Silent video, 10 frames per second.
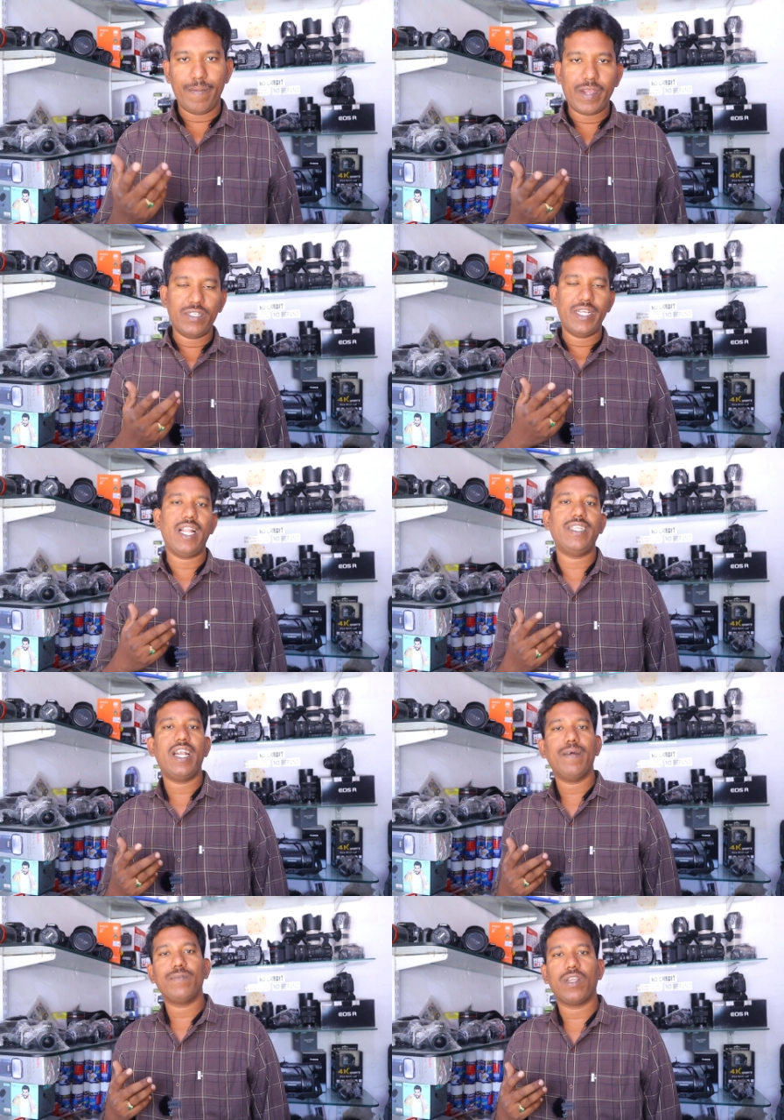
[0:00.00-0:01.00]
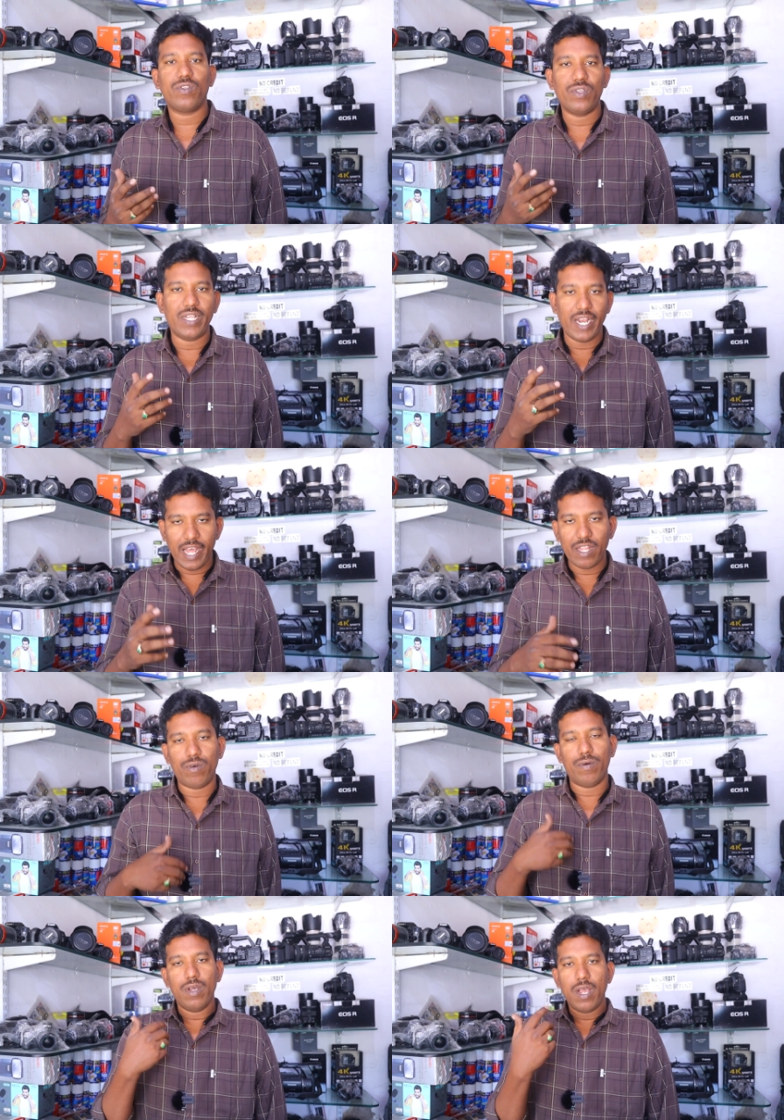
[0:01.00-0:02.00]
మీకు సేల్ చేయడం జరుగుతుంది
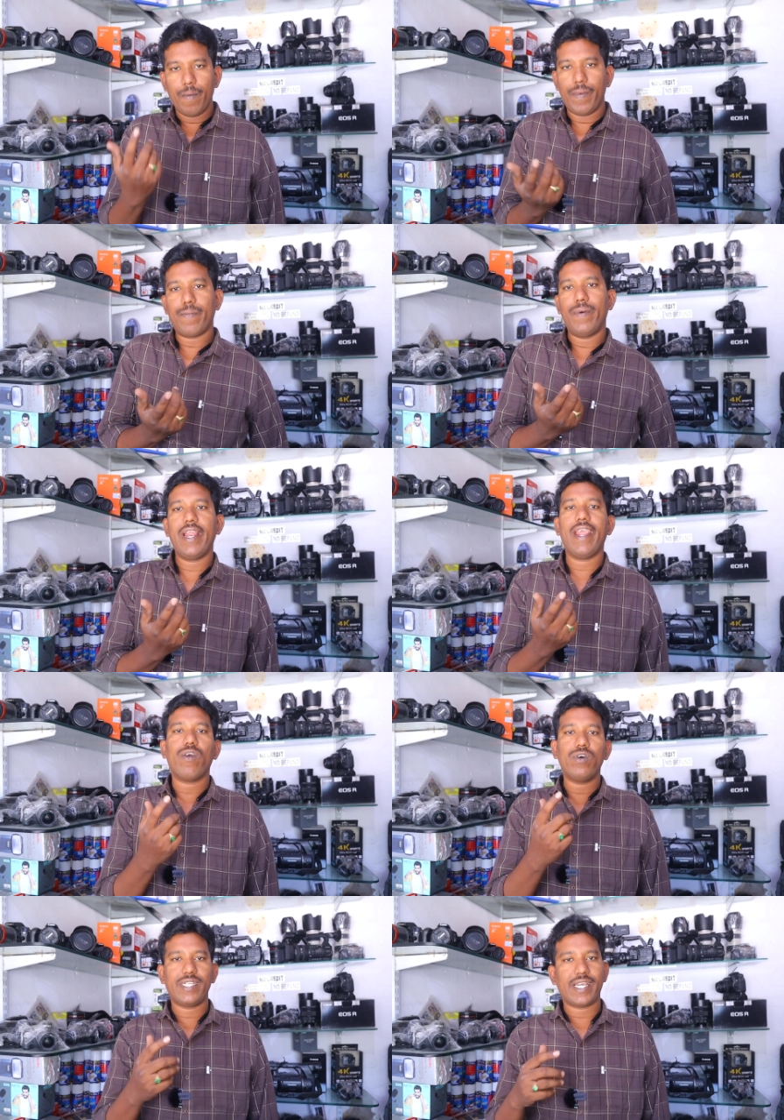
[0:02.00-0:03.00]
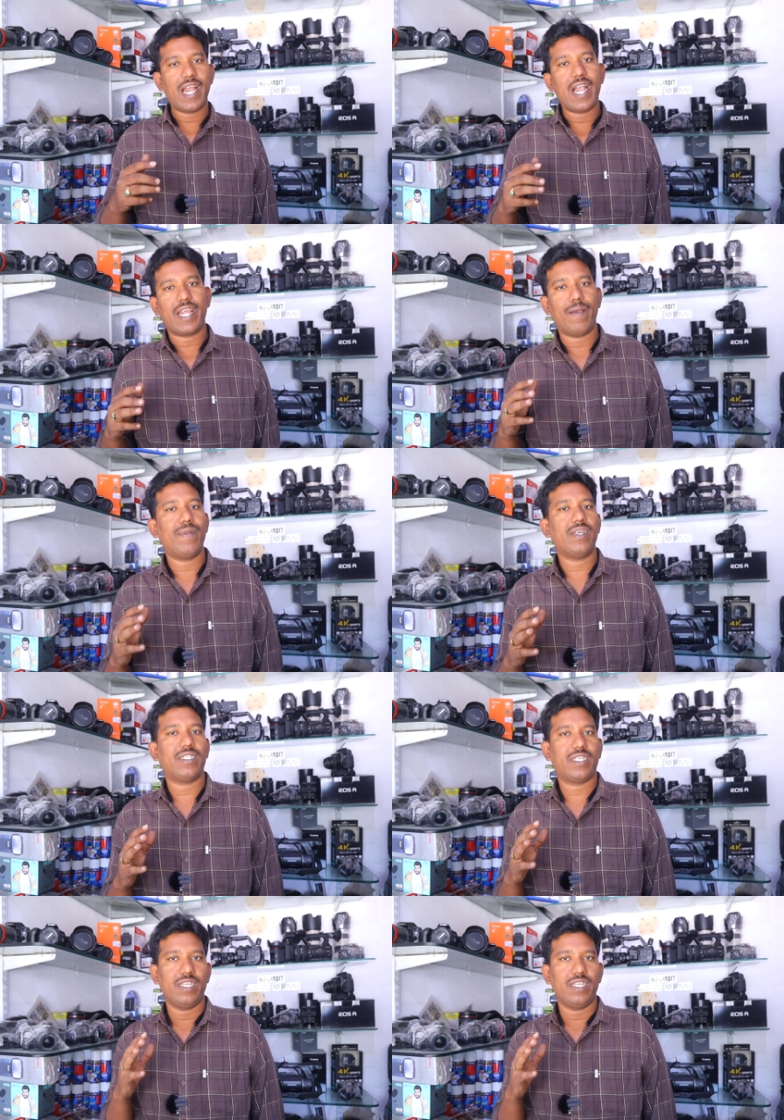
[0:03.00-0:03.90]
లేదు మీకు మళ్ళీ ఇంకో సెకండ్ హ్యాండ్ కెమెరా